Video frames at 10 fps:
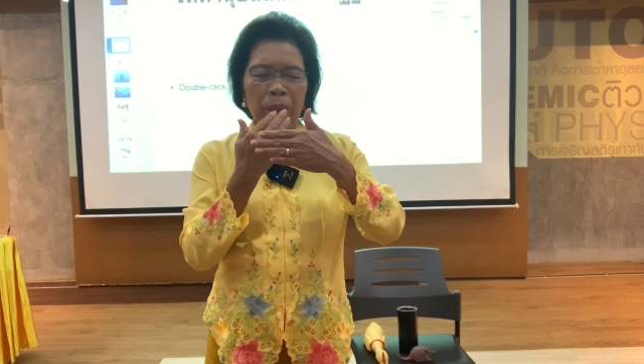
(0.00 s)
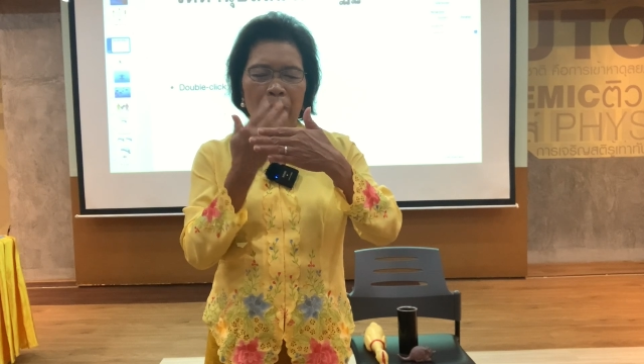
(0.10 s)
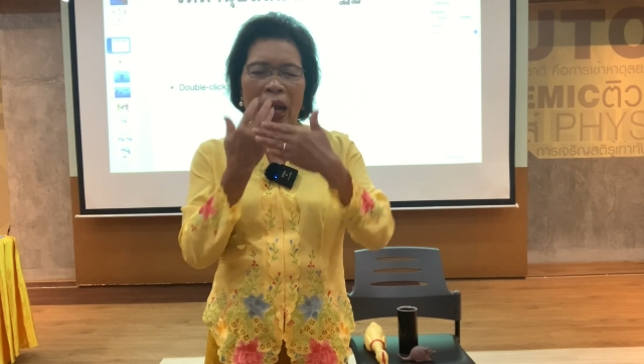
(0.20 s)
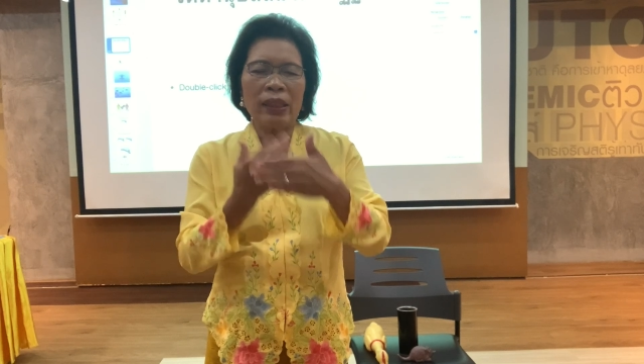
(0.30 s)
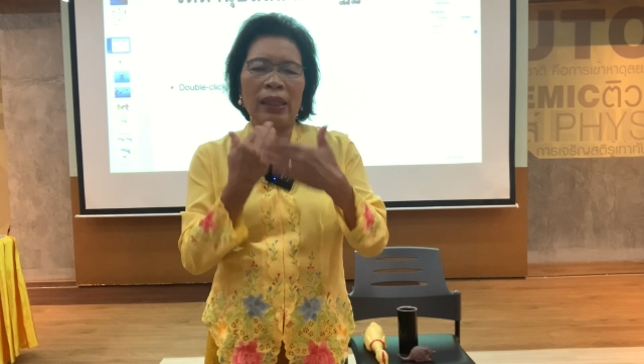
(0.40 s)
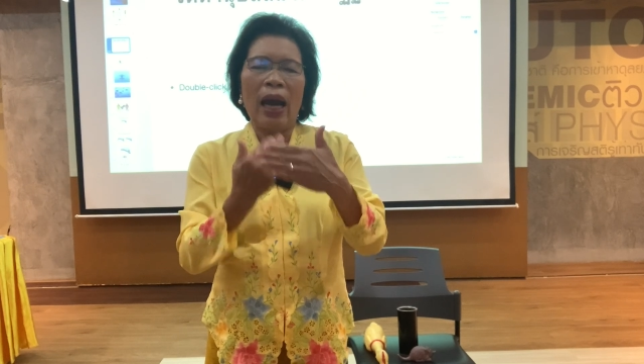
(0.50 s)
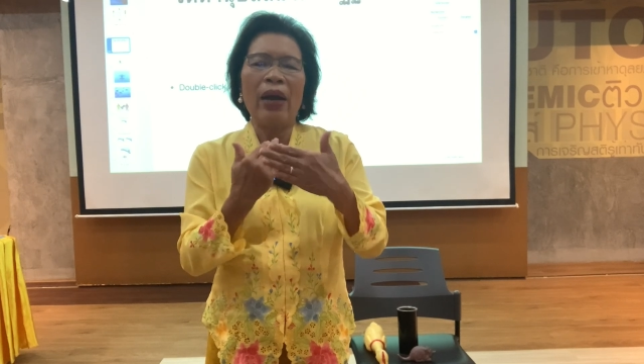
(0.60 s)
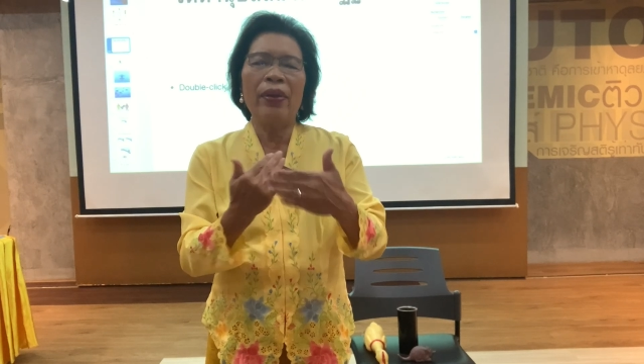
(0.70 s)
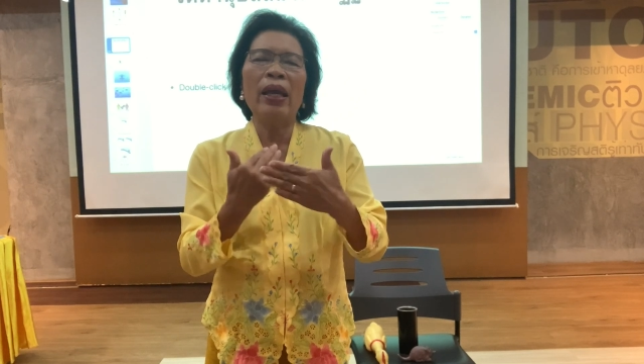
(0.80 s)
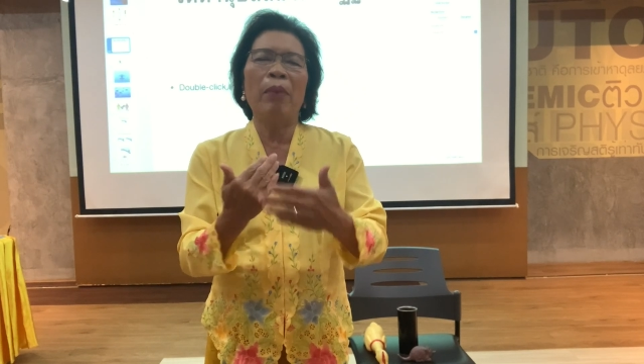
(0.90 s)
ภาษา
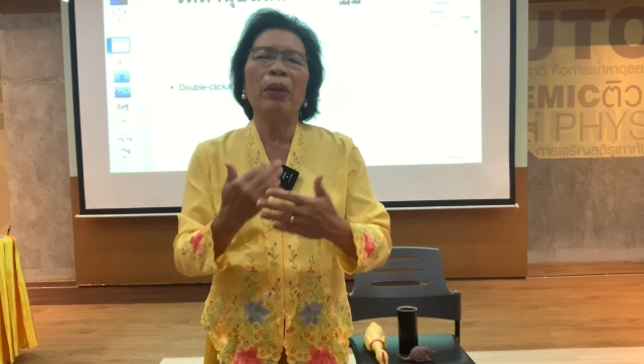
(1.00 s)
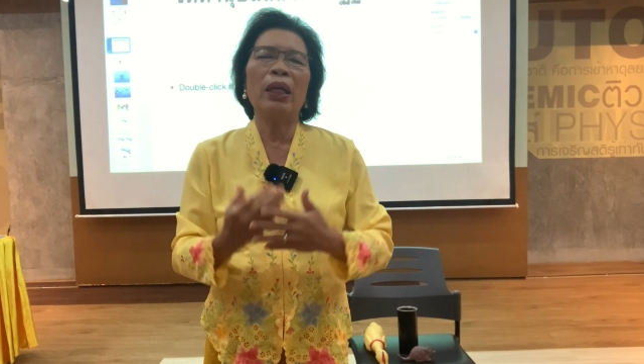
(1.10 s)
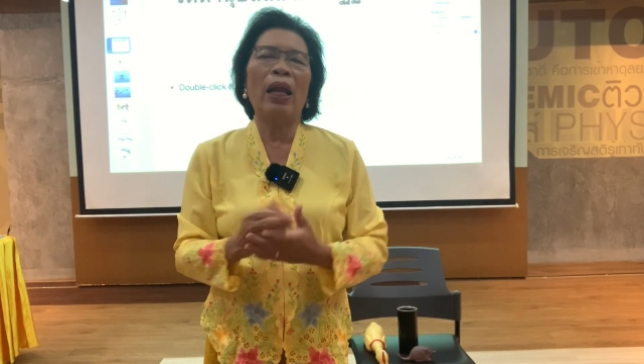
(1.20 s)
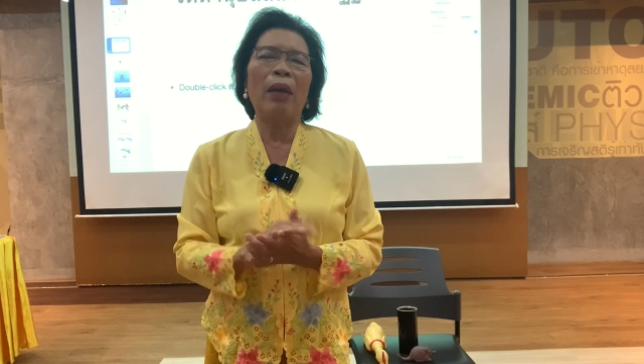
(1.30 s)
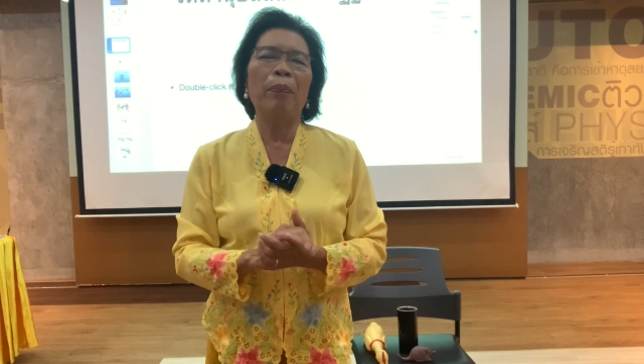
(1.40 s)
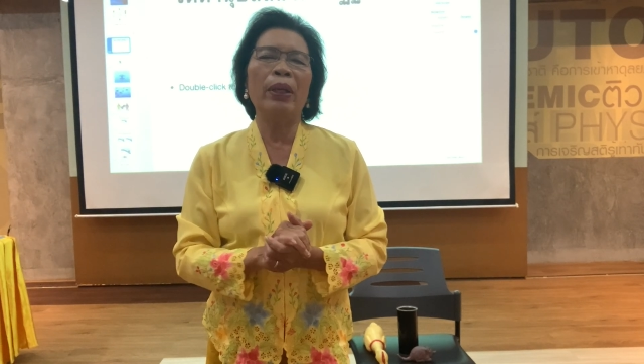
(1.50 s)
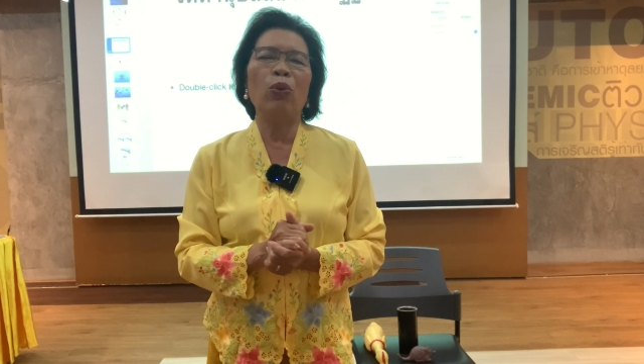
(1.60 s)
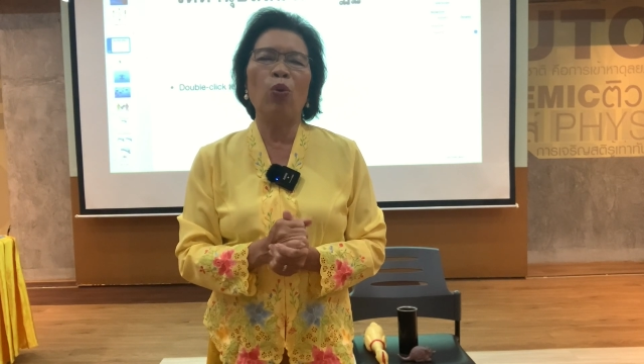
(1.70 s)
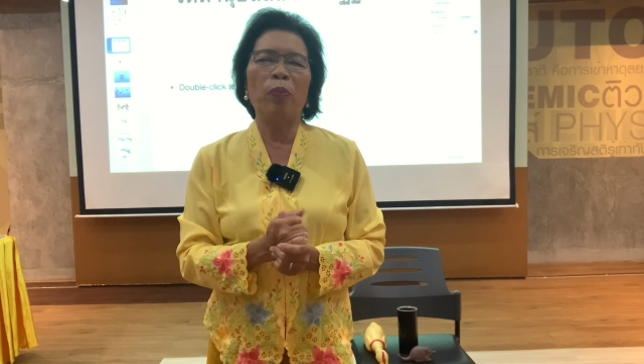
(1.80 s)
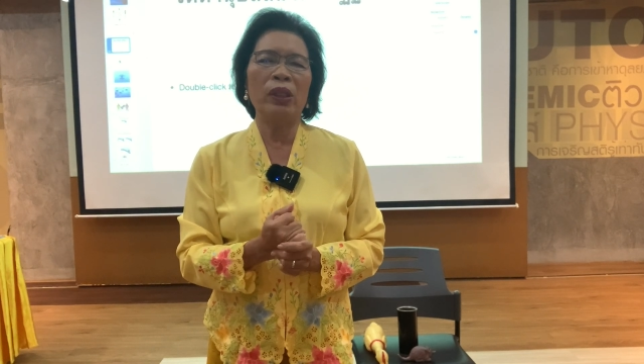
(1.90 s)
เนี่ยมันกลายเป็น
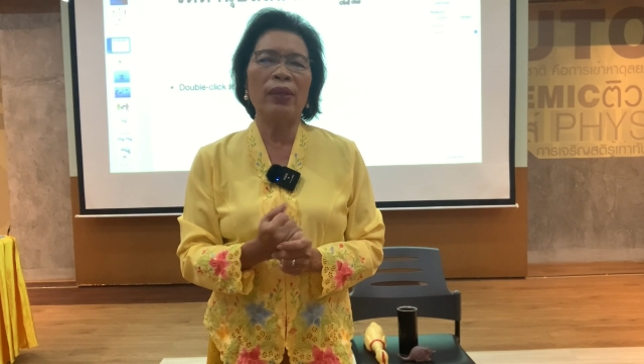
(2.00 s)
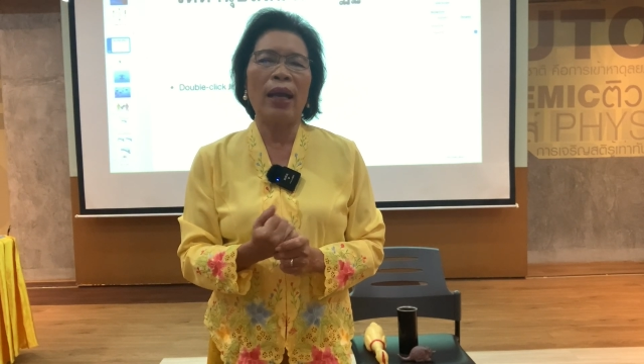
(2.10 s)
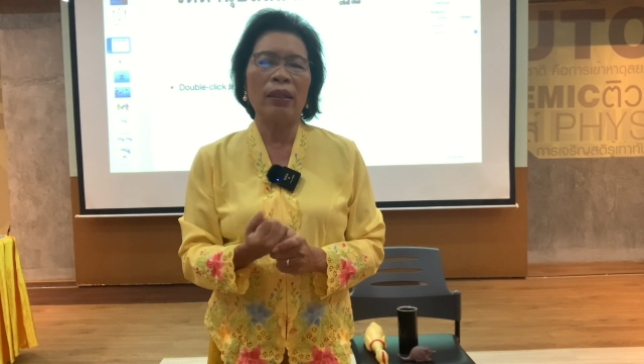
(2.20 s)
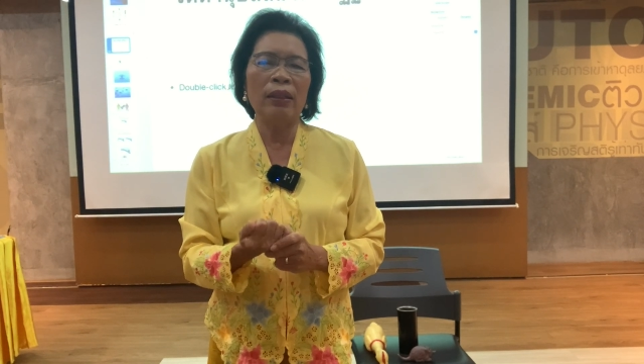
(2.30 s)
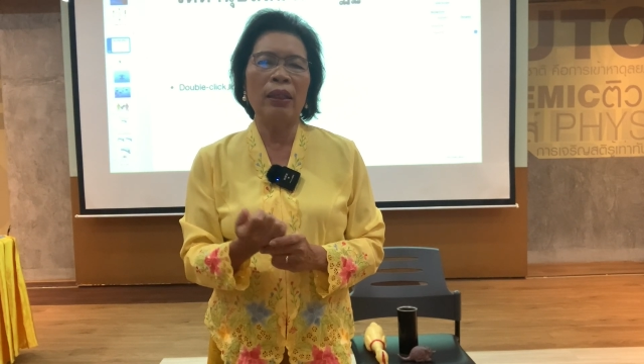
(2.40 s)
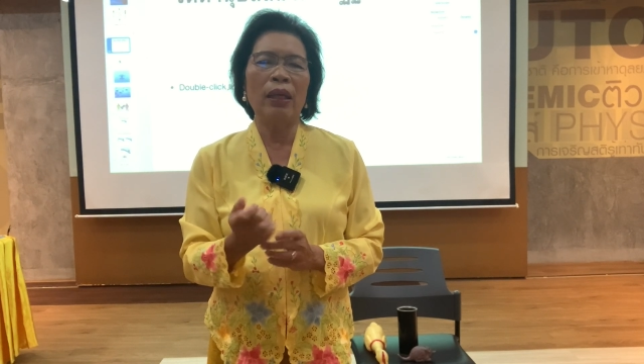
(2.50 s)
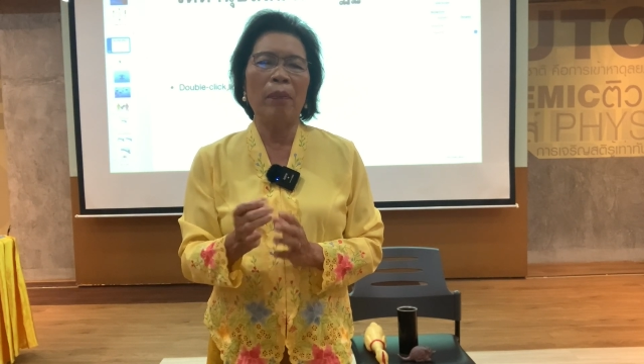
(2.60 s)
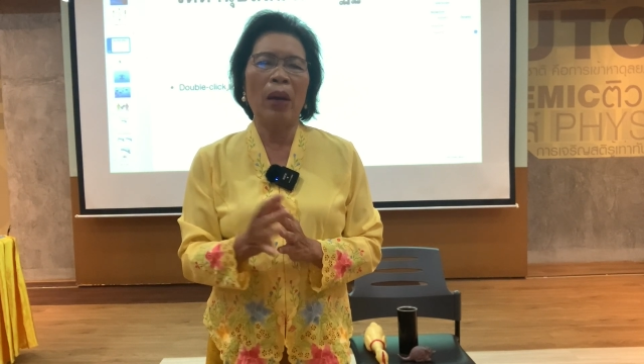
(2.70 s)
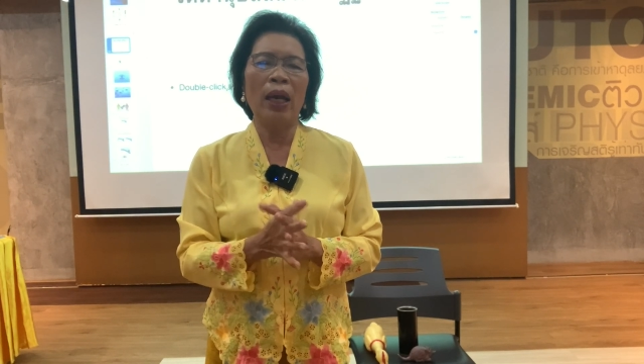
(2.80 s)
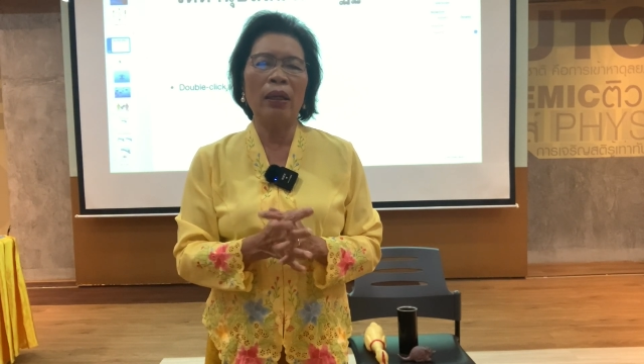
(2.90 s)
อุปสรรคเนี่ยอย่าง
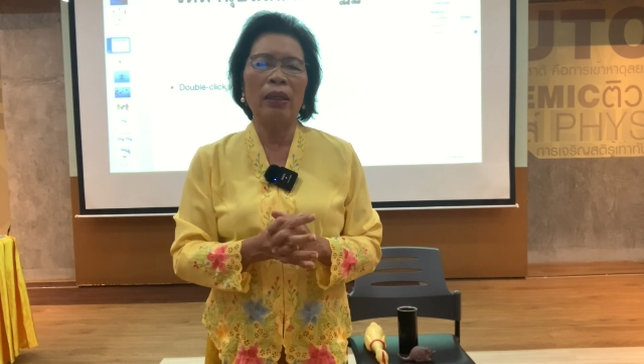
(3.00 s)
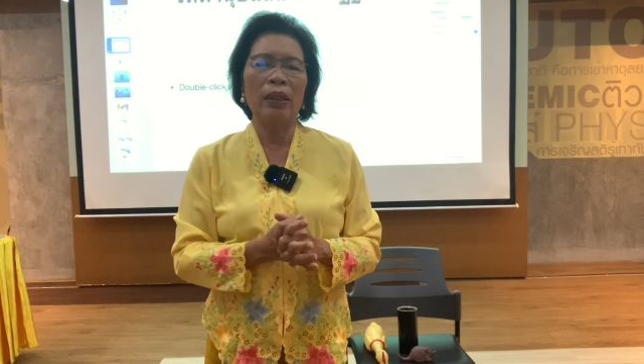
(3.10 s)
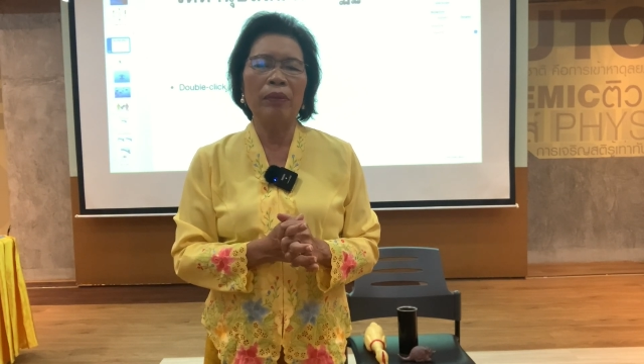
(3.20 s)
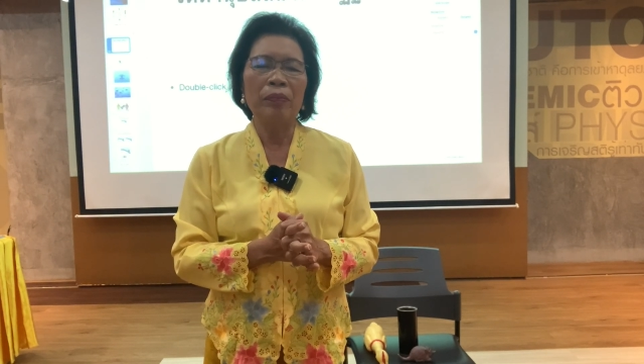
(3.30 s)
มากเลย